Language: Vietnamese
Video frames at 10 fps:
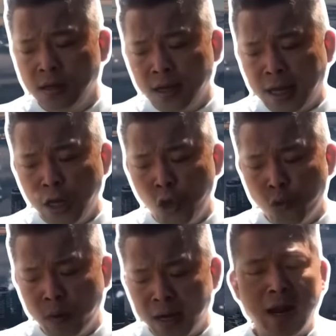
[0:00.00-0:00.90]
nên cái điều
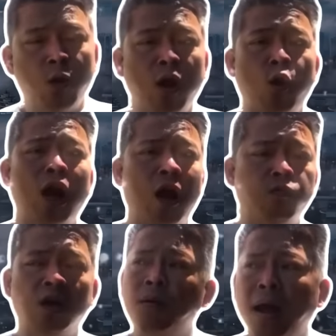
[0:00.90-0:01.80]
mà Đài Loan họ học
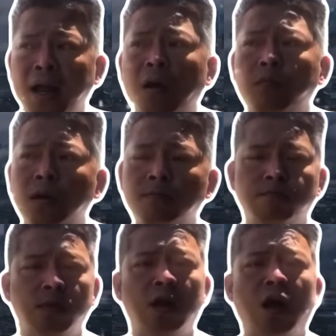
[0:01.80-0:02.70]
được cái bài học đó
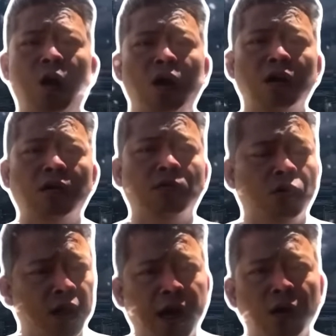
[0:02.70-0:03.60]
nên là họ
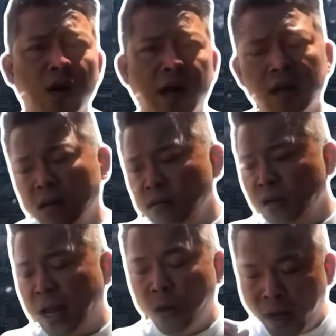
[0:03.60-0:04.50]
có thể nói là cái đất nước
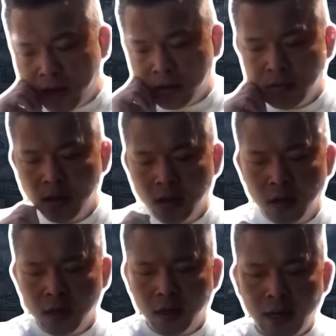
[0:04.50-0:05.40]
Đài Loan đó,
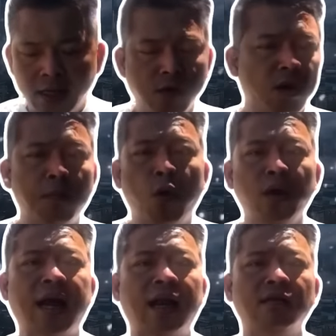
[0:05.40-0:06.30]
là trong cái bối
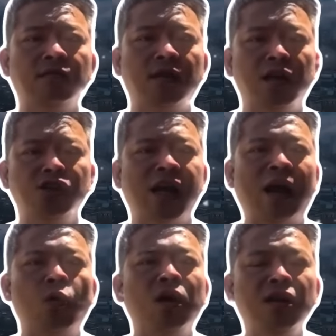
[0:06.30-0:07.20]
cảnh tình trạng
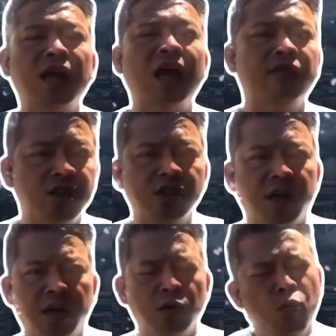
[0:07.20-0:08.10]
của kinh tế và chính
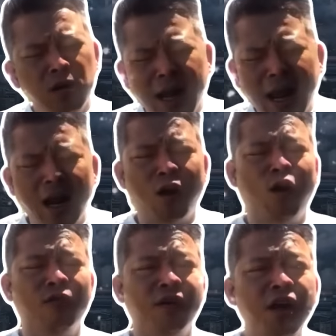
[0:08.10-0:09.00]
trị đúng ra là
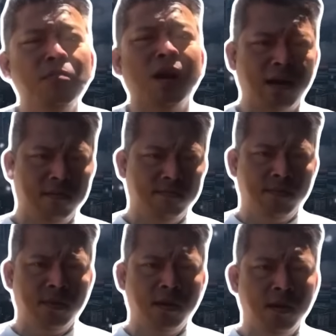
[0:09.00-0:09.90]
họ phải im lặng
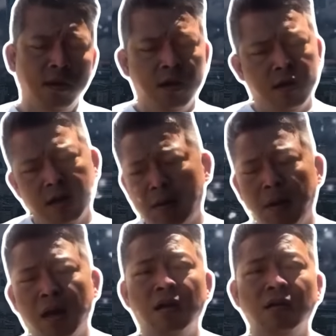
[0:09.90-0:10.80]
đặc
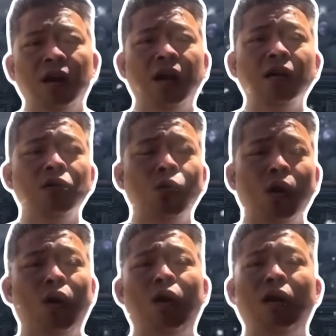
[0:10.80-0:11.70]
biệt hơn nữa là đất nước của
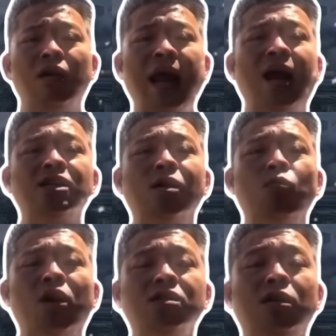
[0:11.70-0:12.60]
họ đang ở trong
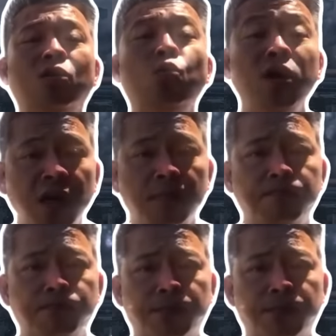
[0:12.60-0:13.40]
một cái sự nguy hiểm